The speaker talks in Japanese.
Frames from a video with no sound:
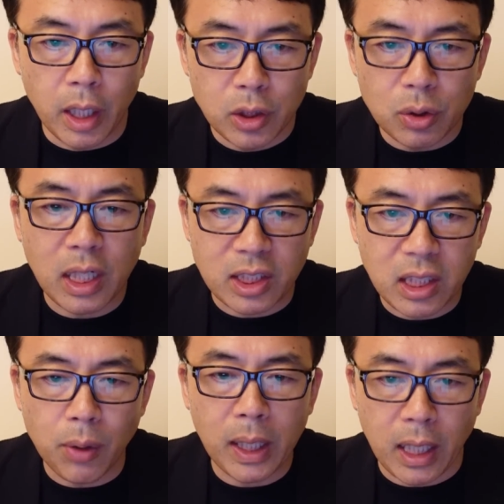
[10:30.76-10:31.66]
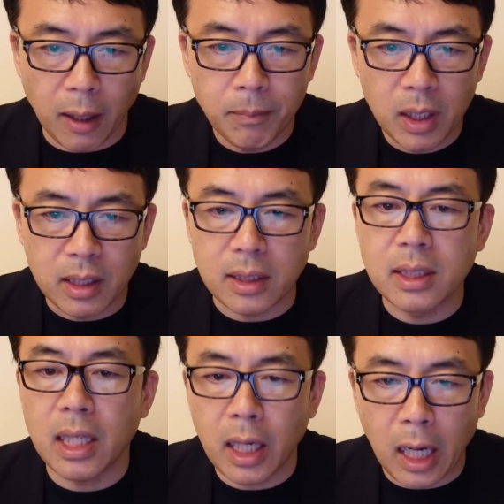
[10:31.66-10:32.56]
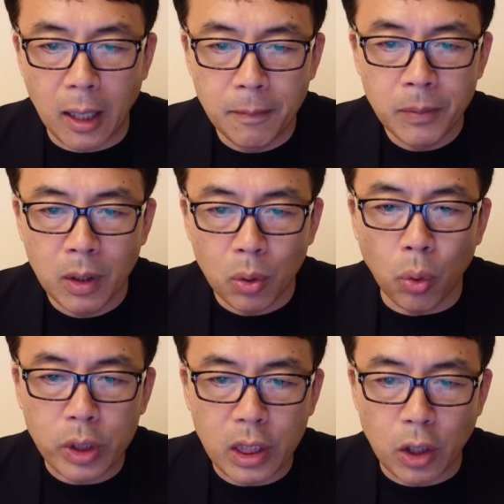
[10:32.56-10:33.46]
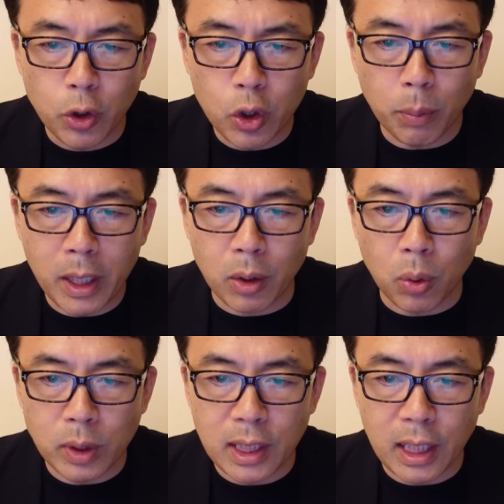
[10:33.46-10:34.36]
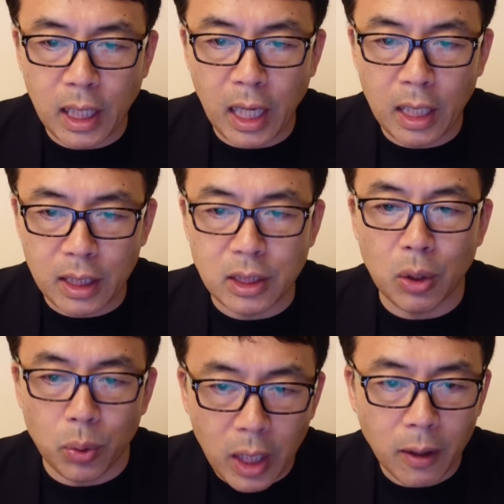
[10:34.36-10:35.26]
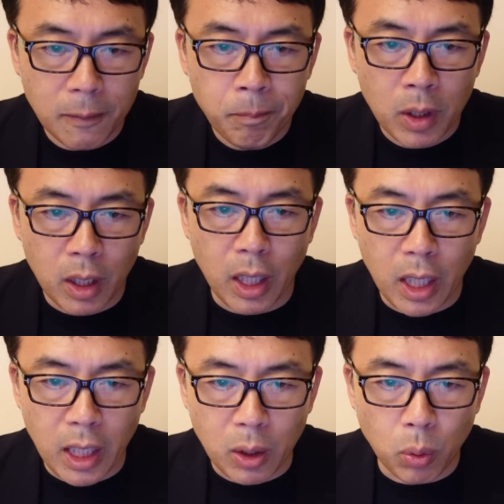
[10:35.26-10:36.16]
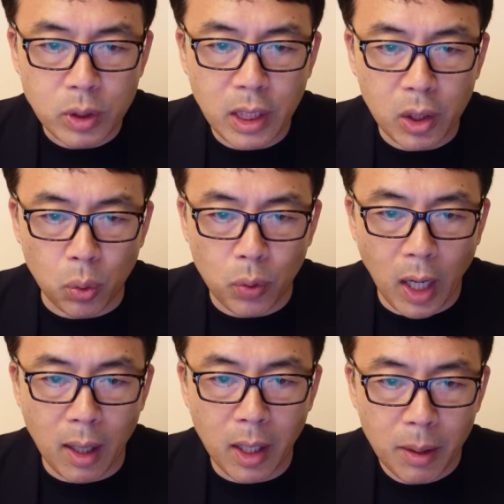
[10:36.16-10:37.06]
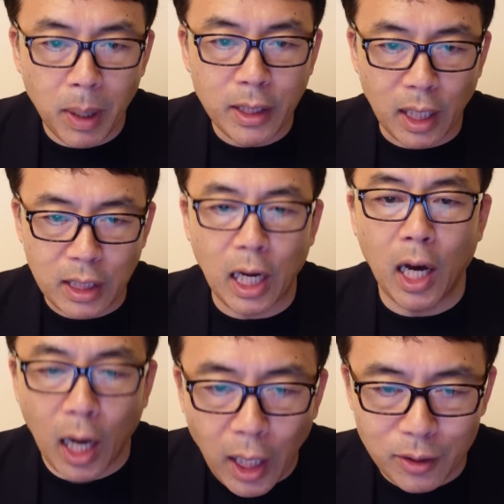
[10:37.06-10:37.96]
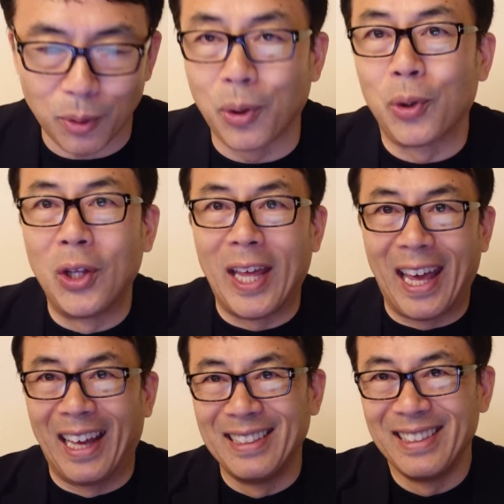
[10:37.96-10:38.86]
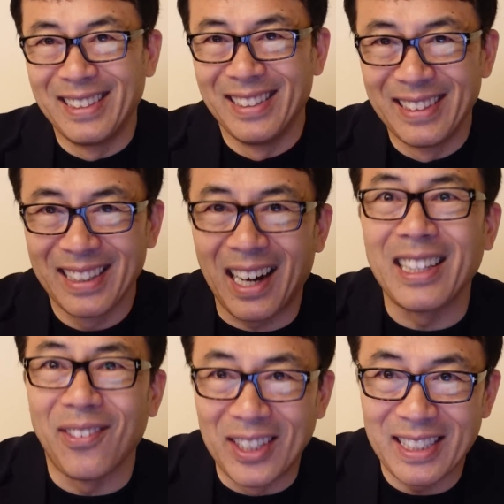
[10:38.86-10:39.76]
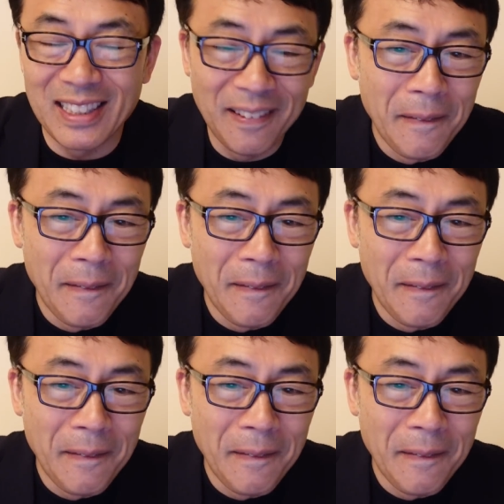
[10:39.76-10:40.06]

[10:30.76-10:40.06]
ずるがしたいわけだ。脱税が。公金が振り込まれる口座だけですけどね、国税局はマイナ批判派ということで、書いてます。